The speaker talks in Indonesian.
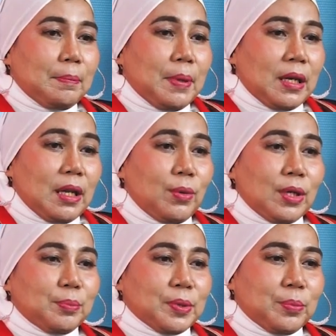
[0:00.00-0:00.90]

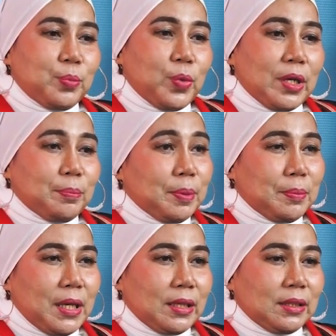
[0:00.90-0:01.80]
pahlawan perempuan
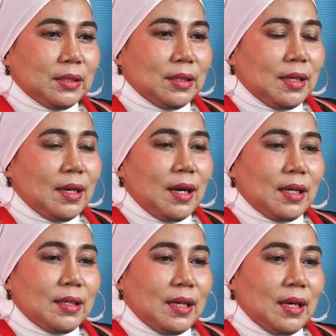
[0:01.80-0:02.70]
pemberani,
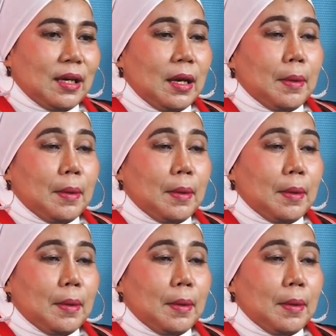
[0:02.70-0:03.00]
adalah